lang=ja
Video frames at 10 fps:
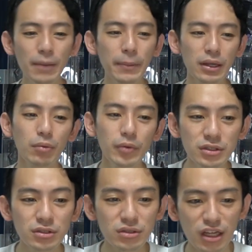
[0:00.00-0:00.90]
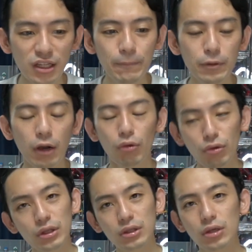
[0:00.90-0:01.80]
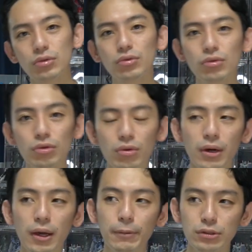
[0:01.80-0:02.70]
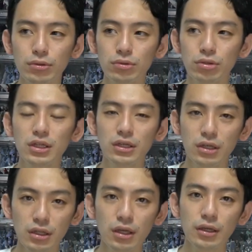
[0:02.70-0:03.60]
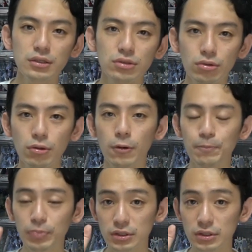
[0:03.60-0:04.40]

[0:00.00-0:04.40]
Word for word: やっぱねモビルスーツのラインナップが多いっていうところはやっぱそのそれだけねその